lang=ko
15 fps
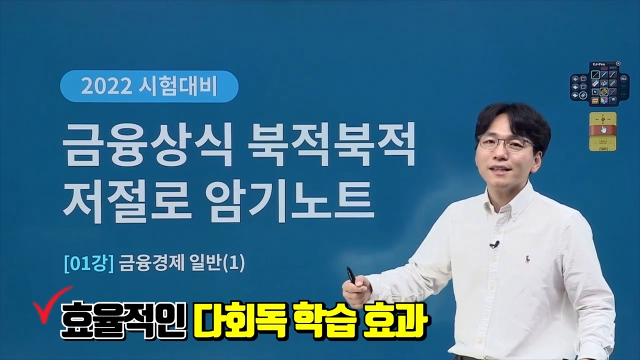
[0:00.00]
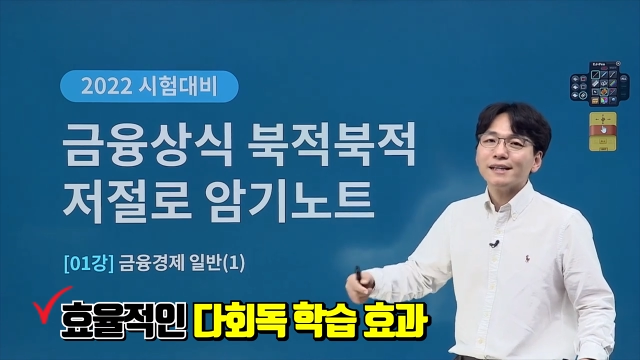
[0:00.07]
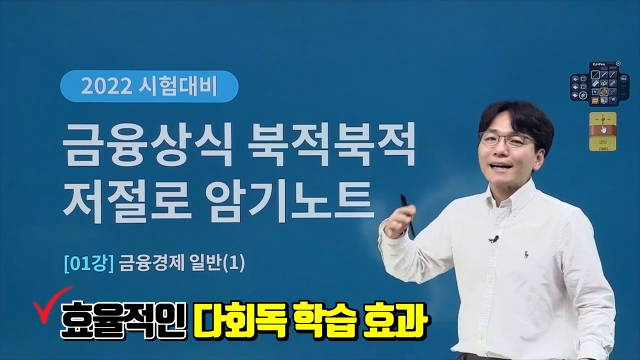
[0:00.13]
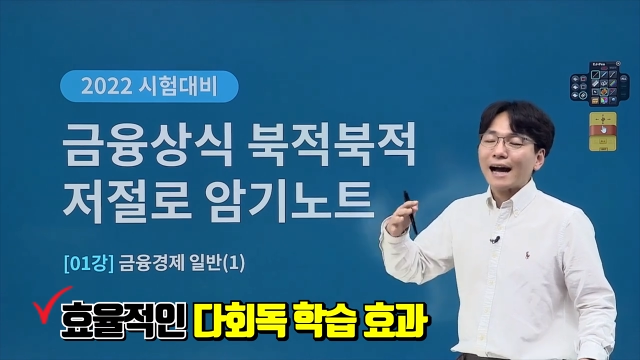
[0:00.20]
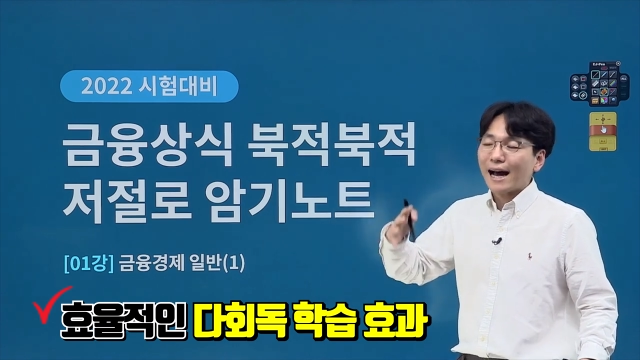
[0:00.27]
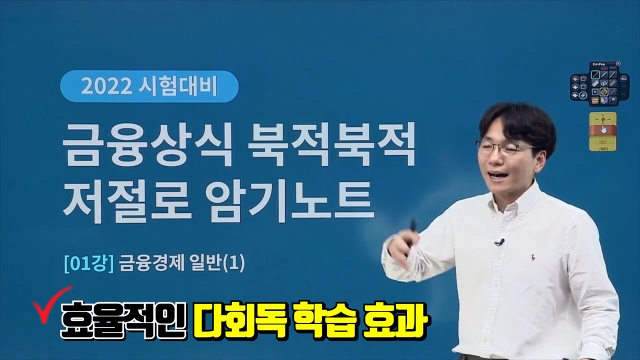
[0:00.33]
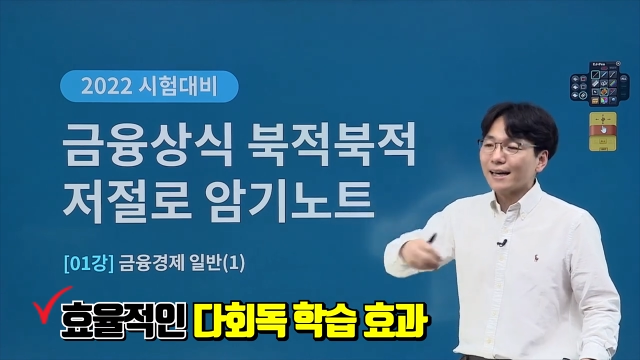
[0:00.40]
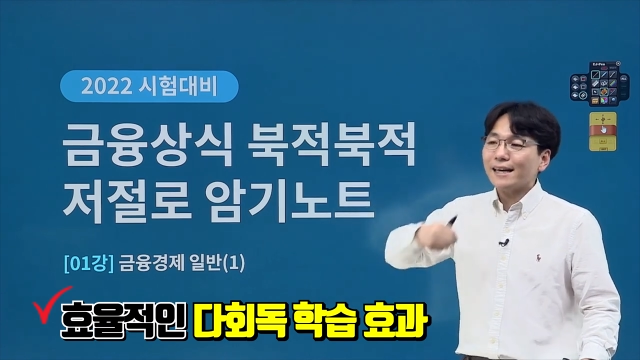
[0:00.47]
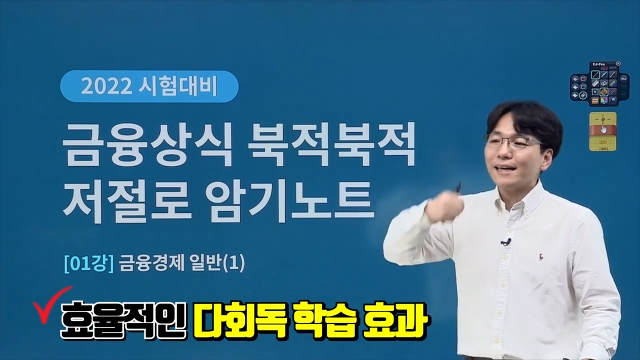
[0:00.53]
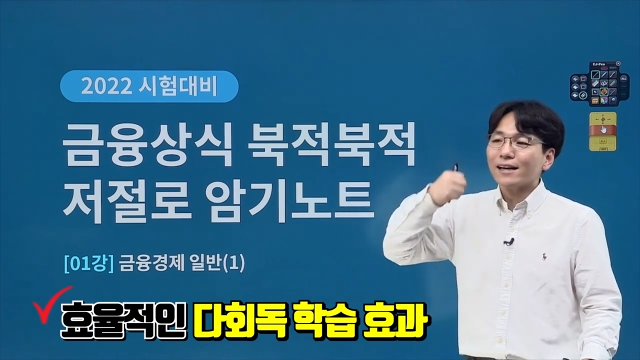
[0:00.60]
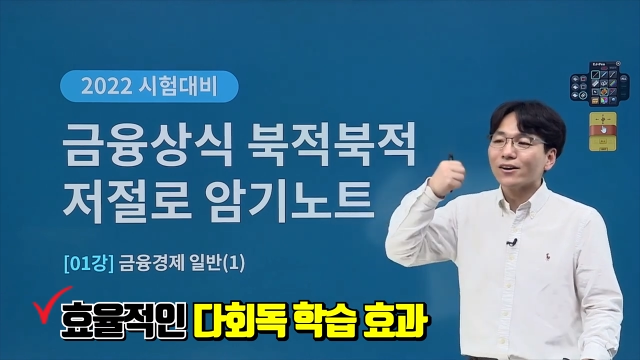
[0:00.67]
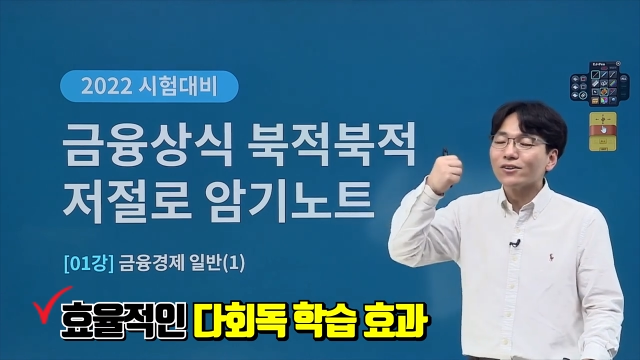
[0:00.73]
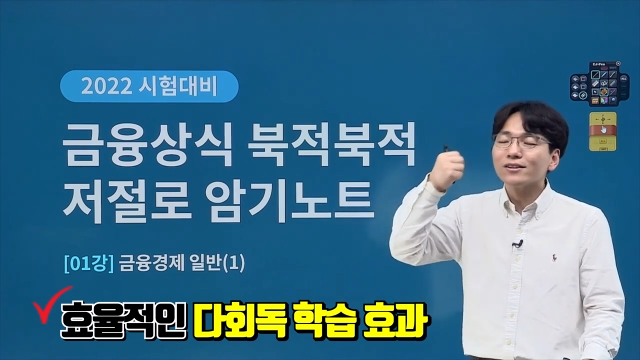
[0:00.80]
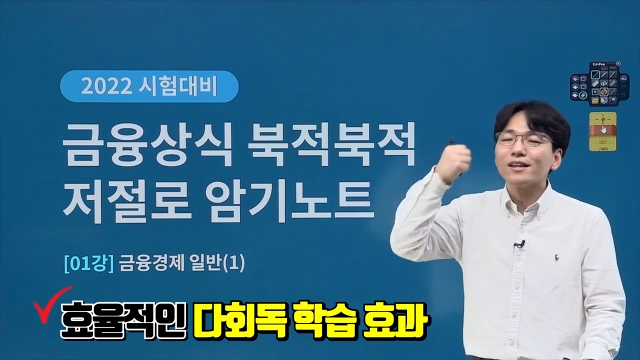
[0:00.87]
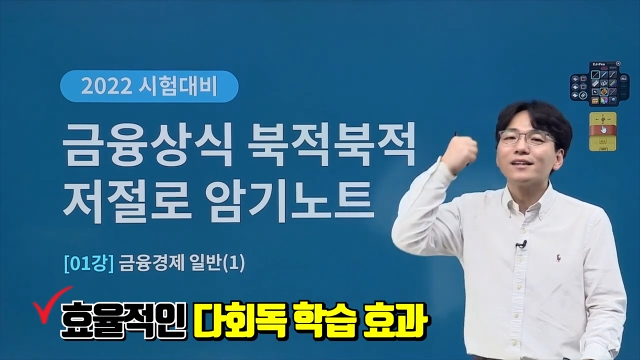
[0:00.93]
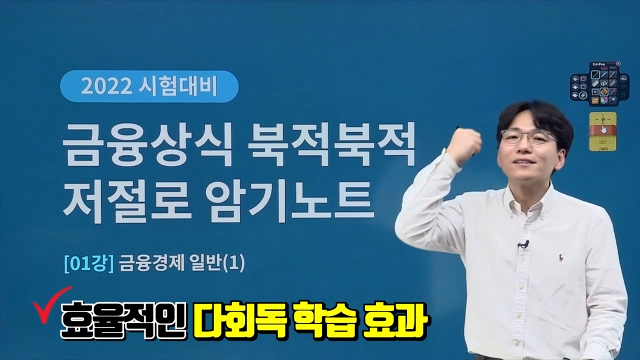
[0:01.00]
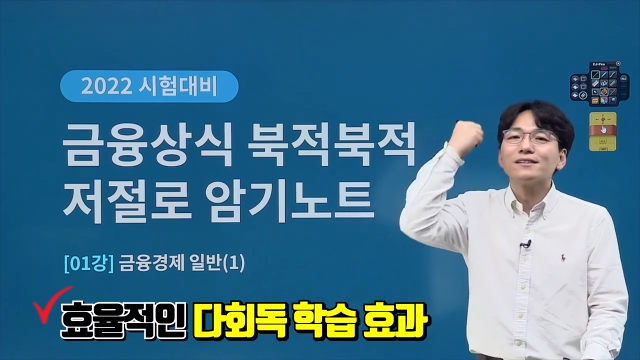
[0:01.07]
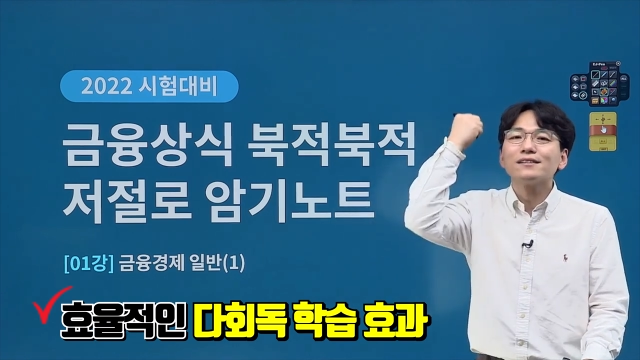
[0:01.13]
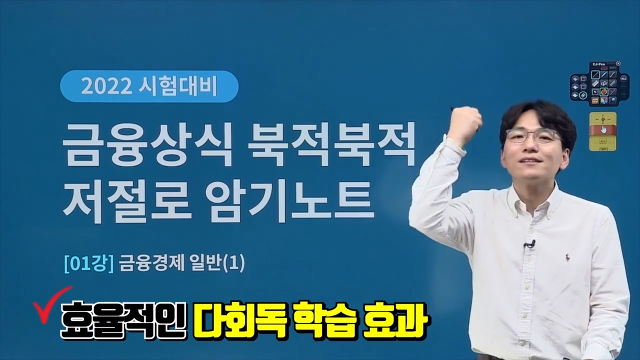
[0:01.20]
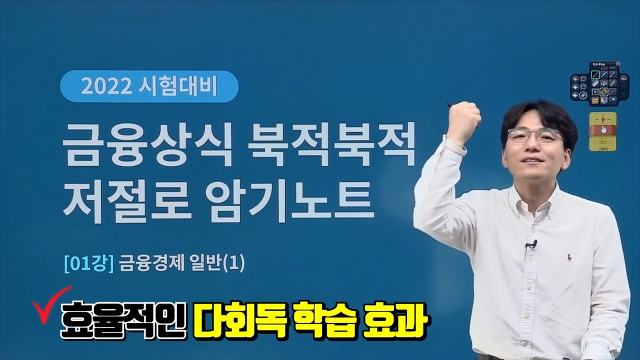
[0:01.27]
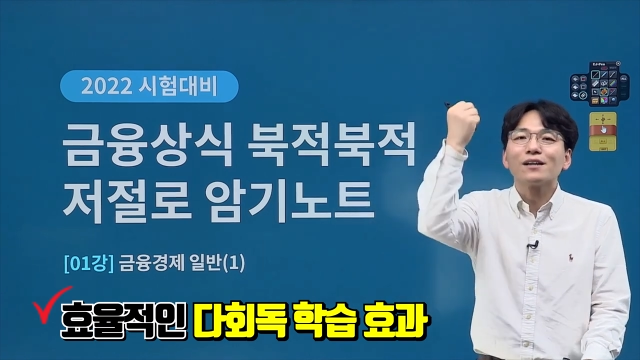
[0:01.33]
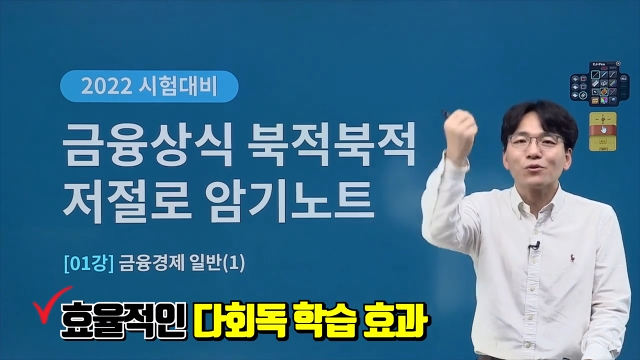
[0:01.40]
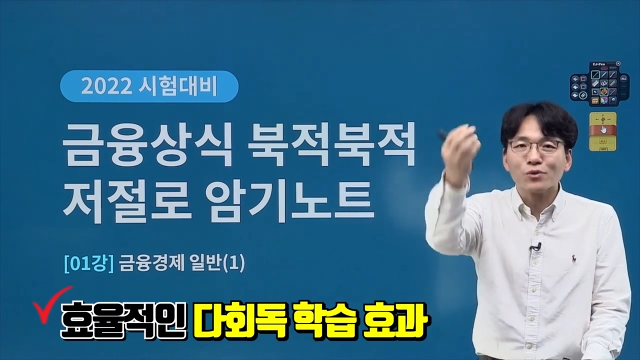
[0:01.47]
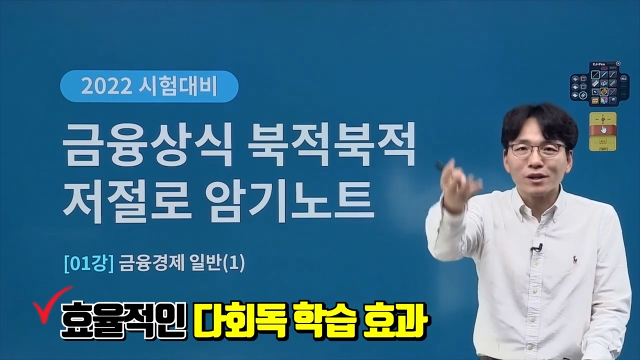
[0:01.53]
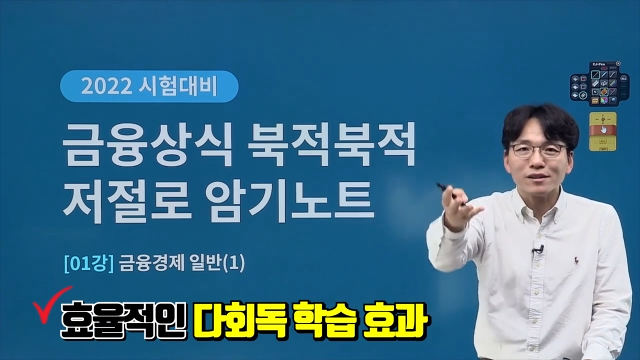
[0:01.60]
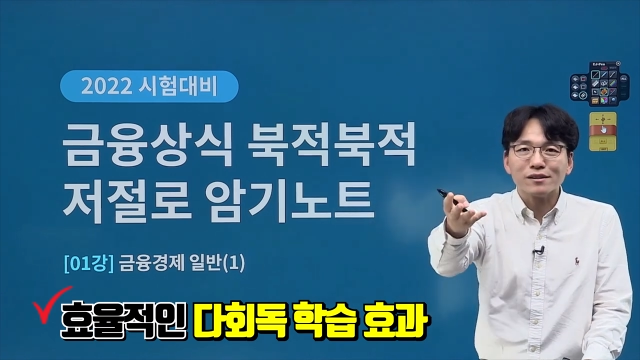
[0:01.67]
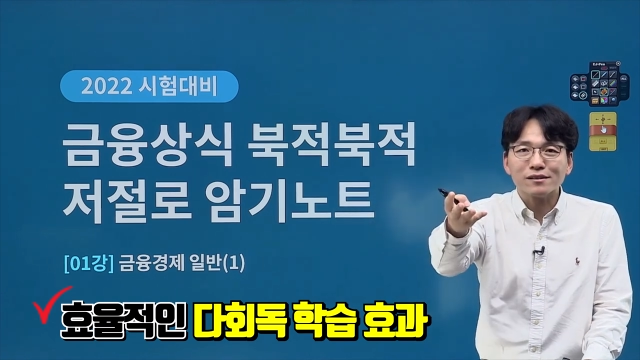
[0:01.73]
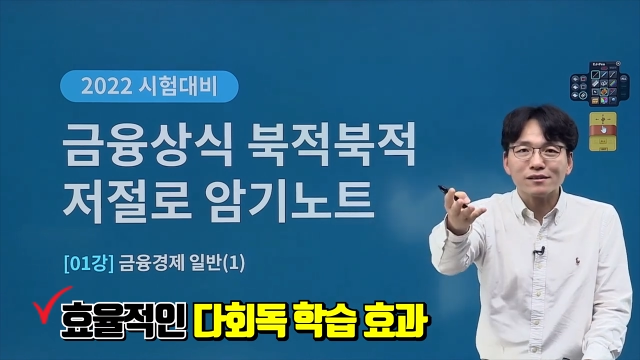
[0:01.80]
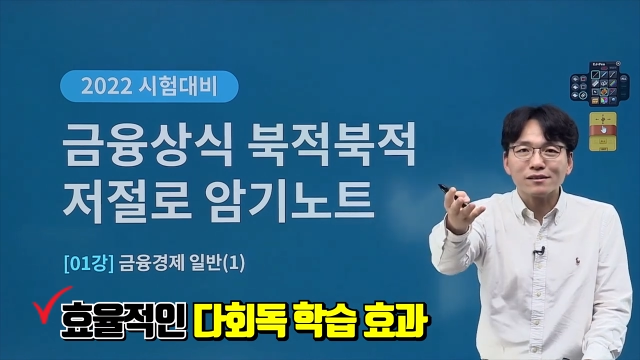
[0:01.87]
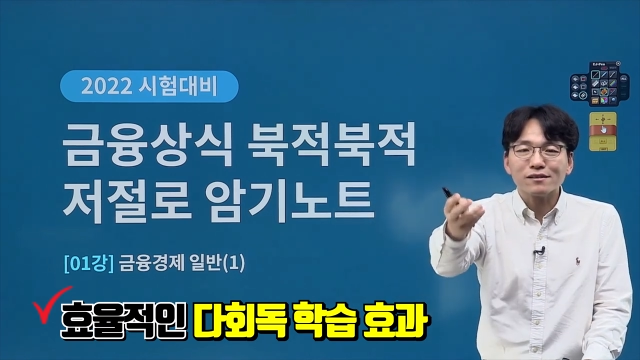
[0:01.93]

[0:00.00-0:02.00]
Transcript: 강의 컨텐츠를 제공해드리는